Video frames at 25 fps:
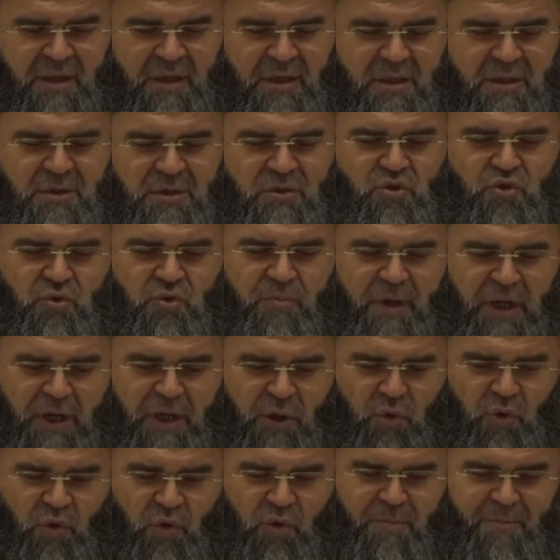Hiç şüphe
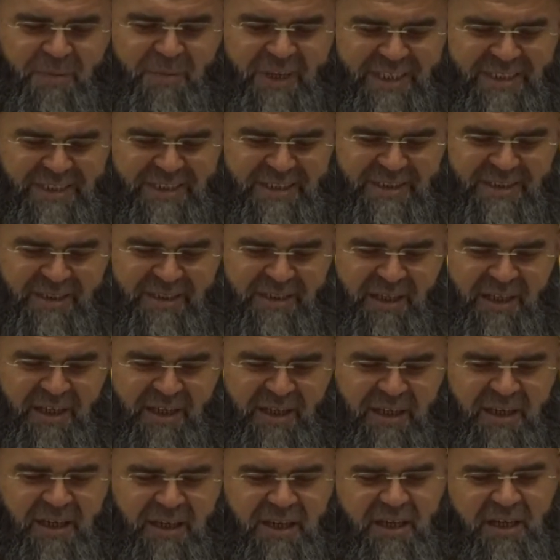yok ki biz
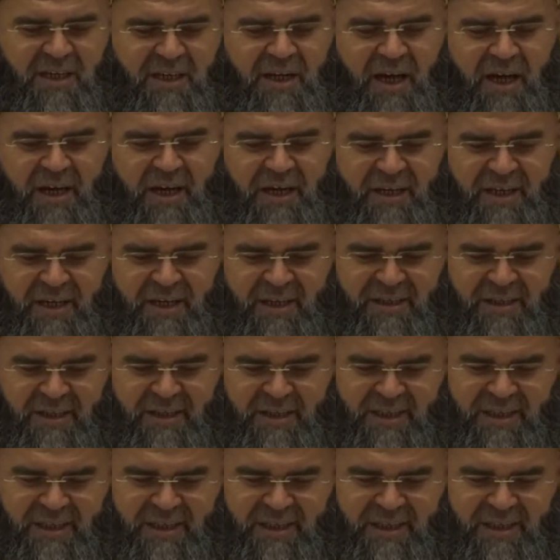iyi hareket